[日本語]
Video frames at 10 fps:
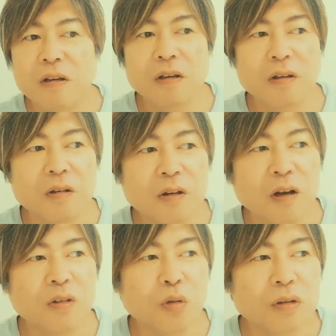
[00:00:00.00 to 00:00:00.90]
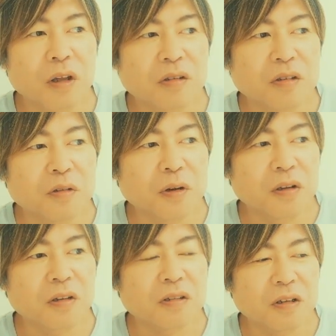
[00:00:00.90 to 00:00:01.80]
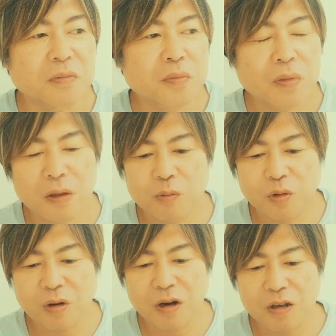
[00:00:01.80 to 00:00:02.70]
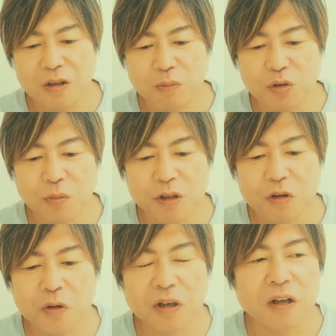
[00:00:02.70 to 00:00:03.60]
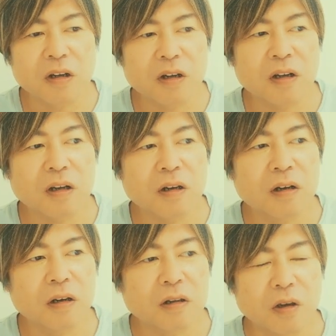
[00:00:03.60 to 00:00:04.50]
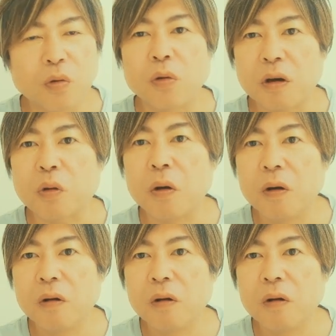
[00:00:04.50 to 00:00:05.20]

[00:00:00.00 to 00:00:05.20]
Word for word: うん、反同棲してるわけだし、もう案に認めてるわけだから、あ、結婚かと。